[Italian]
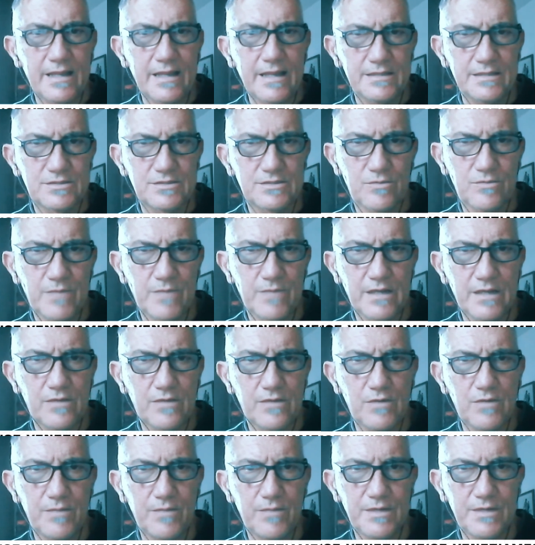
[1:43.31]
insomma, anche in
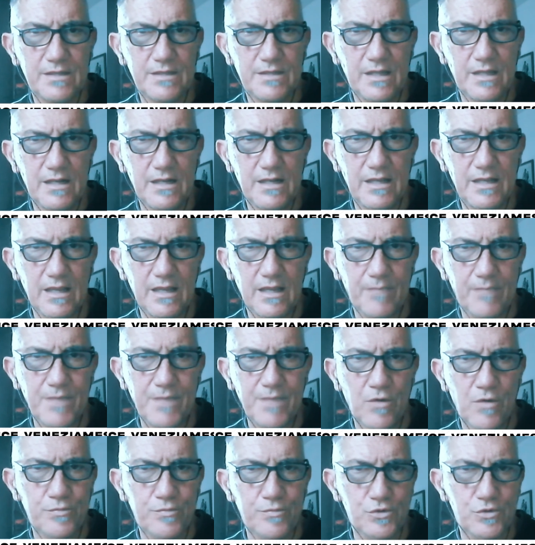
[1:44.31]
quella partita lì
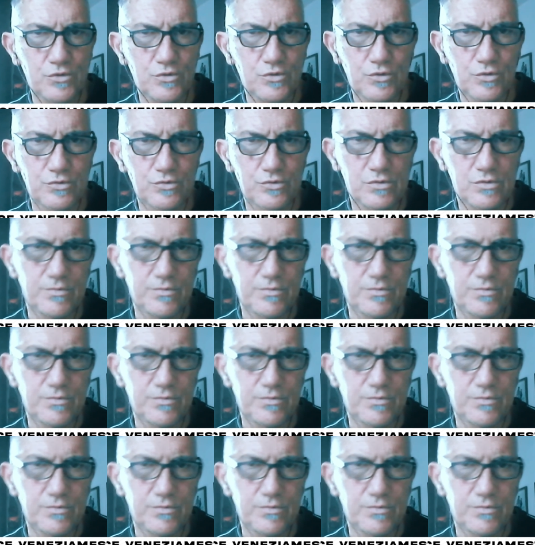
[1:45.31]
abbiamo prodotto,